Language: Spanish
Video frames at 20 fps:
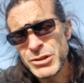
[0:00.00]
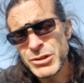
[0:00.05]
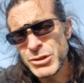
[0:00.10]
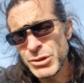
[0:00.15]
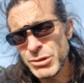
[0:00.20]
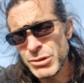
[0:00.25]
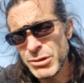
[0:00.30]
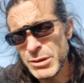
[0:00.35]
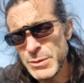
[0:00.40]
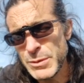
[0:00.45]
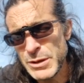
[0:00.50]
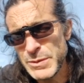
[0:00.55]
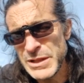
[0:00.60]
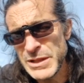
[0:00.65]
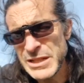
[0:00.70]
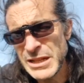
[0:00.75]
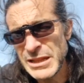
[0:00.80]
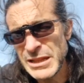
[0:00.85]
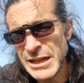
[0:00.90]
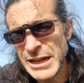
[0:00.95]
Yo creo que más
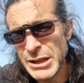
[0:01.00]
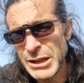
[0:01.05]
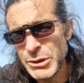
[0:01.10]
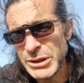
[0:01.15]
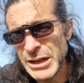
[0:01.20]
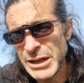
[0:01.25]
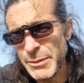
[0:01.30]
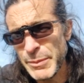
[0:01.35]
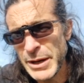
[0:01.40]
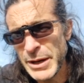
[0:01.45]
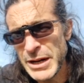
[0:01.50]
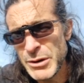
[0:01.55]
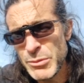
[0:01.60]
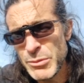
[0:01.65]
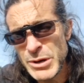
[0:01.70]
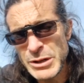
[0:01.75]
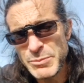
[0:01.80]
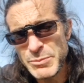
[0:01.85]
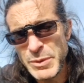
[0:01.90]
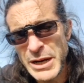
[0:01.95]
bien se han dejado atrapar en
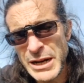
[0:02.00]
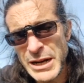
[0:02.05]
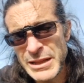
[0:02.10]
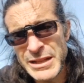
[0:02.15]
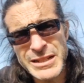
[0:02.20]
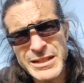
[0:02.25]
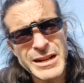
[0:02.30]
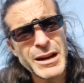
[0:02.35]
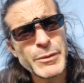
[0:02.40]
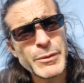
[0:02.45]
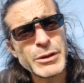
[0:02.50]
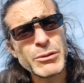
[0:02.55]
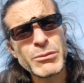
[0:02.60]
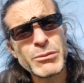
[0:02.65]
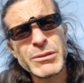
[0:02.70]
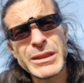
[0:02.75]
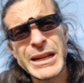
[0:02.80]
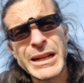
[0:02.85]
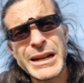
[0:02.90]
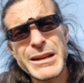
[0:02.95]
una espiral de esclavitud
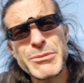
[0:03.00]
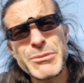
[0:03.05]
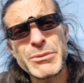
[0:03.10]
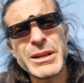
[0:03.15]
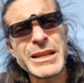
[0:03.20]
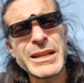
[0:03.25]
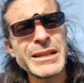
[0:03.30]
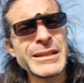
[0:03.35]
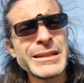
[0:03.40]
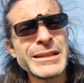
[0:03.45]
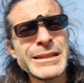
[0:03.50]
terrible.